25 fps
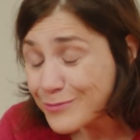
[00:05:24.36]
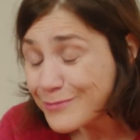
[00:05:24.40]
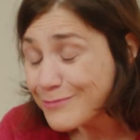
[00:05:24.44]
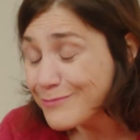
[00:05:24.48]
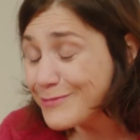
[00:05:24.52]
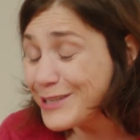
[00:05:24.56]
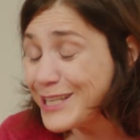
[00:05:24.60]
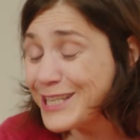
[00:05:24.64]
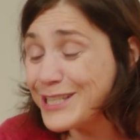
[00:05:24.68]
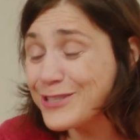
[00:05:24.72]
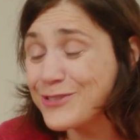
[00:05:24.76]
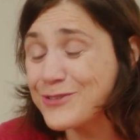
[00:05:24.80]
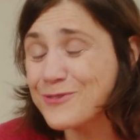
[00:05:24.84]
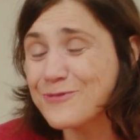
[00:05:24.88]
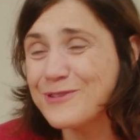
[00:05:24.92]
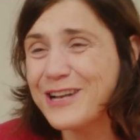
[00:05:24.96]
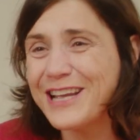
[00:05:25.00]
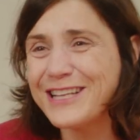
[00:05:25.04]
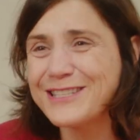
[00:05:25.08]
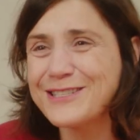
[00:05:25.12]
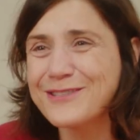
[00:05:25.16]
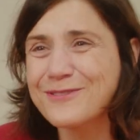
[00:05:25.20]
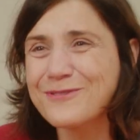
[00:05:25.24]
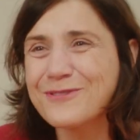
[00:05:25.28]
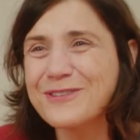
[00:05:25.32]
nicht
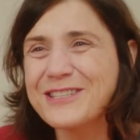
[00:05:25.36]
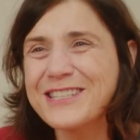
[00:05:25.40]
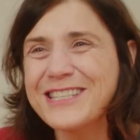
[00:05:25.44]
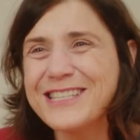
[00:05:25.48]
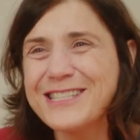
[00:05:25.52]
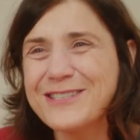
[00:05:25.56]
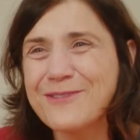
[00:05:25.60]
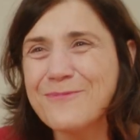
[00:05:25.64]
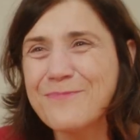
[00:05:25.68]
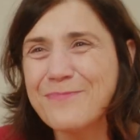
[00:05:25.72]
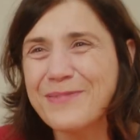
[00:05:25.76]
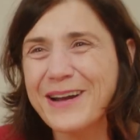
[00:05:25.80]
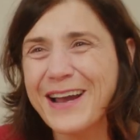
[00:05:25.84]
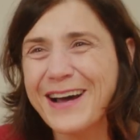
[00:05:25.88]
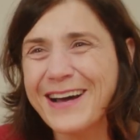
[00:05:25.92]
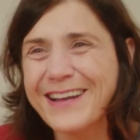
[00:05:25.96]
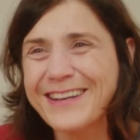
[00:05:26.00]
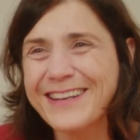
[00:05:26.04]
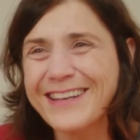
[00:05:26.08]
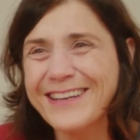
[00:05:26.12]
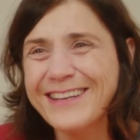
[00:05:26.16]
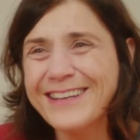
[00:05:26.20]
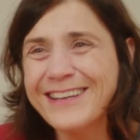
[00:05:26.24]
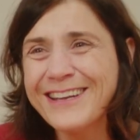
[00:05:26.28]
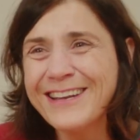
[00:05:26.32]
zuletzt durch diese
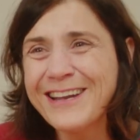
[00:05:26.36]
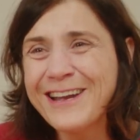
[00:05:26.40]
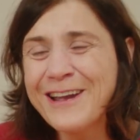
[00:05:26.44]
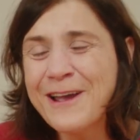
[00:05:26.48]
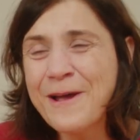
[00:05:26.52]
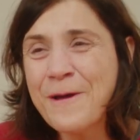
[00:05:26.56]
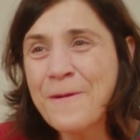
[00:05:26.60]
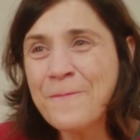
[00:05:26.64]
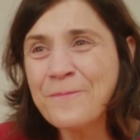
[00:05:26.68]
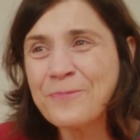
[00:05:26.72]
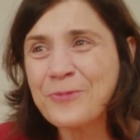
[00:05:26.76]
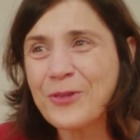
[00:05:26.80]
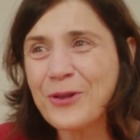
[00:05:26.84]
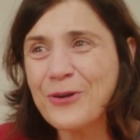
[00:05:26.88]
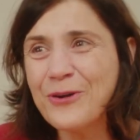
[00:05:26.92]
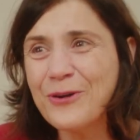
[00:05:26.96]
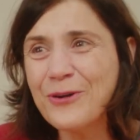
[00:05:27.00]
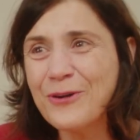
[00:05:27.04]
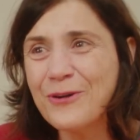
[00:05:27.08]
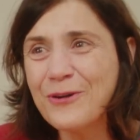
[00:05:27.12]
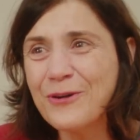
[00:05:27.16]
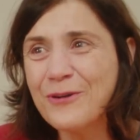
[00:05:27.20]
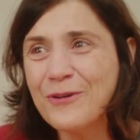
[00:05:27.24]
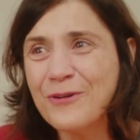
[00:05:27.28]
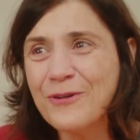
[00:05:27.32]
Plane
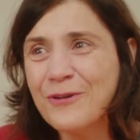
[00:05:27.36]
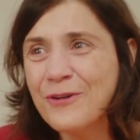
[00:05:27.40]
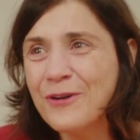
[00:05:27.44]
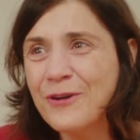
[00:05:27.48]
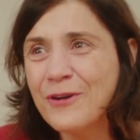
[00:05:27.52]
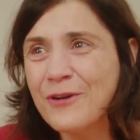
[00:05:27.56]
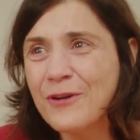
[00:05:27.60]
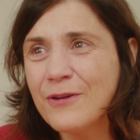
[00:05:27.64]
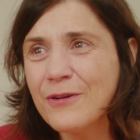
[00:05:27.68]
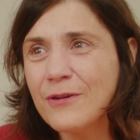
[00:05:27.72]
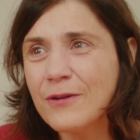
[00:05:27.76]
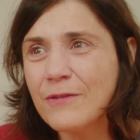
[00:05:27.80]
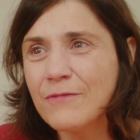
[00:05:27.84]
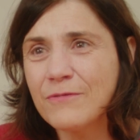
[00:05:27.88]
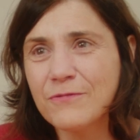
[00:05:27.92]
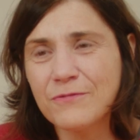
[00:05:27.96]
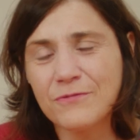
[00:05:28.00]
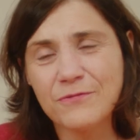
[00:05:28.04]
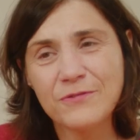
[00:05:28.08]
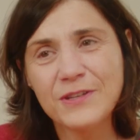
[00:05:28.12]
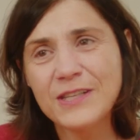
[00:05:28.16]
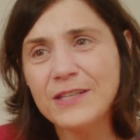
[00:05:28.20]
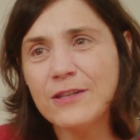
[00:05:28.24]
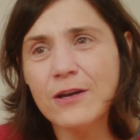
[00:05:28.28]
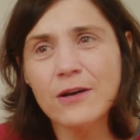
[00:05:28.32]
äh,
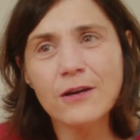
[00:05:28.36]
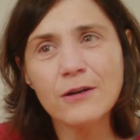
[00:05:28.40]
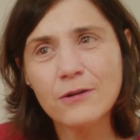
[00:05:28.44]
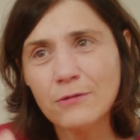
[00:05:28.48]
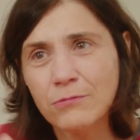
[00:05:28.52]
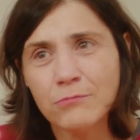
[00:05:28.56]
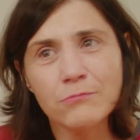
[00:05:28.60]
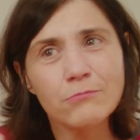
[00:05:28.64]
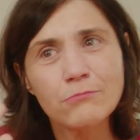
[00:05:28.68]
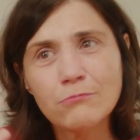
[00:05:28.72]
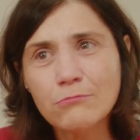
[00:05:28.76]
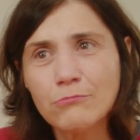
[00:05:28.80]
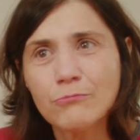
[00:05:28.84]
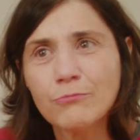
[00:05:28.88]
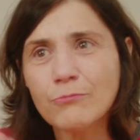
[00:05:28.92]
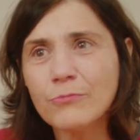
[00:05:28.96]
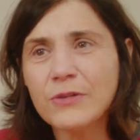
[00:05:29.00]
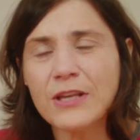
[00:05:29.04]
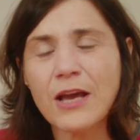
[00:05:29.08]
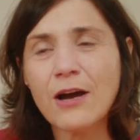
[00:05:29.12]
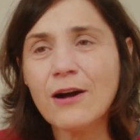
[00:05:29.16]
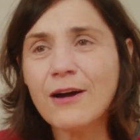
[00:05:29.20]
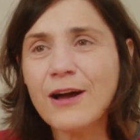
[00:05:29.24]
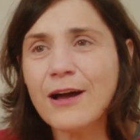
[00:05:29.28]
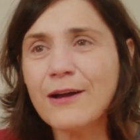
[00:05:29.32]
wieder
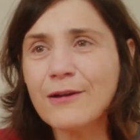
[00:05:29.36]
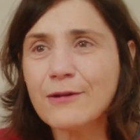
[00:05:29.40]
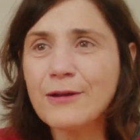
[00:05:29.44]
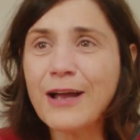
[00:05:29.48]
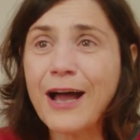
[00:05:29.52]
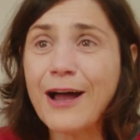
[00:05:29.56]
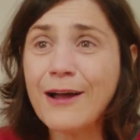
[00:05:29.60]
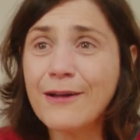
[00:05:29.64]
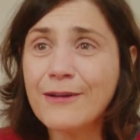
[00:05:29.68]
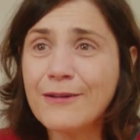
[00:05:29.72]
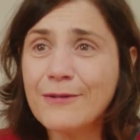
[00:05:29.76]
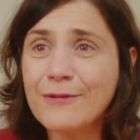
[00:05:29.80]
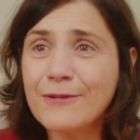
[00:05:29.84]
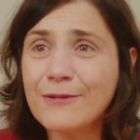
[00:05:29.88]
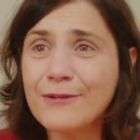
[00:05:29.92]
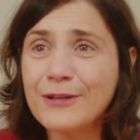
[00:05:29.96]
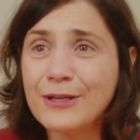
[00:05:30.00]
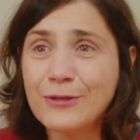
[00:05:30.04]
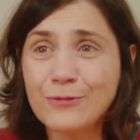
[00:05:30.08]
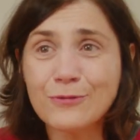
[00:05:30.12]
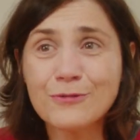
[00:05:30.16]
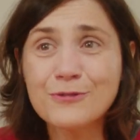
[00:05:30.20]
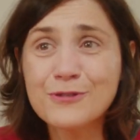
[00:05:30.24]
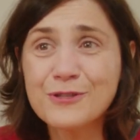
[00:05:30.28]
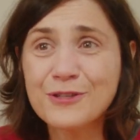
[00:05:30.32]
ja,
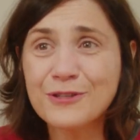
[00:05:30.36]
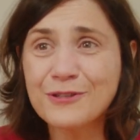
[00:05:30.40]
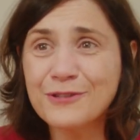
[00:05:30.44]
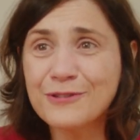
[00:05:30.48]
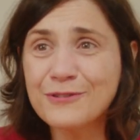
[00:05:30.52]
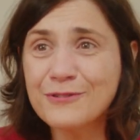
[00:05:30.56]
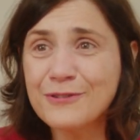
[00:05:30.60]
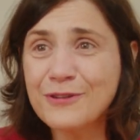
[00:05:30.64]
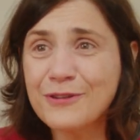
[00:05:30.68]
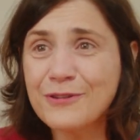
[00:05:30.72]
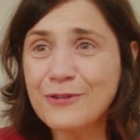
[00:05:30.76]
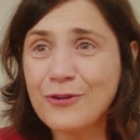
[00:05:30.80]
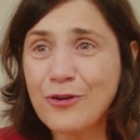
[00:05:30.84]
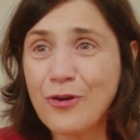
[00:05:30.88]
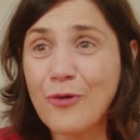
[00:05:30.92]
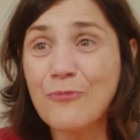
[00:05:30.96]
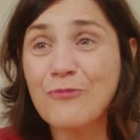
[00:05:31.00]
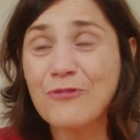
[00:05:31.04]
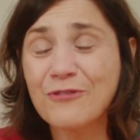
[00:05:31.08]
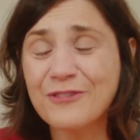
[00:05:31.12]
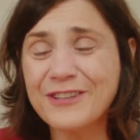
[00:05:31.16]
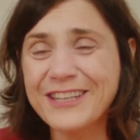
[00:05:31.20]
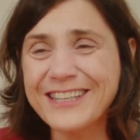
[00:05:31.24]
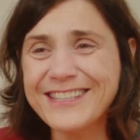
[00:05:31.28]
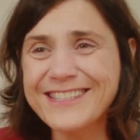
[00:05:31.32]
in unseren
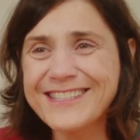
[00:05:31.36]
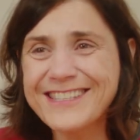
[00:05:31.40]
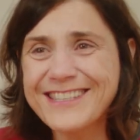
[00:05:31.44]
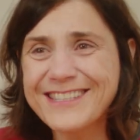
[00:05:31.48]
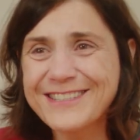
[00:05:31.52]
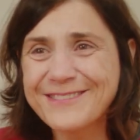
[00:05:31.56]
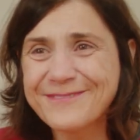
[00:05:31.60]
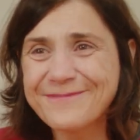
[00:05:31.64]
Köpfen ist.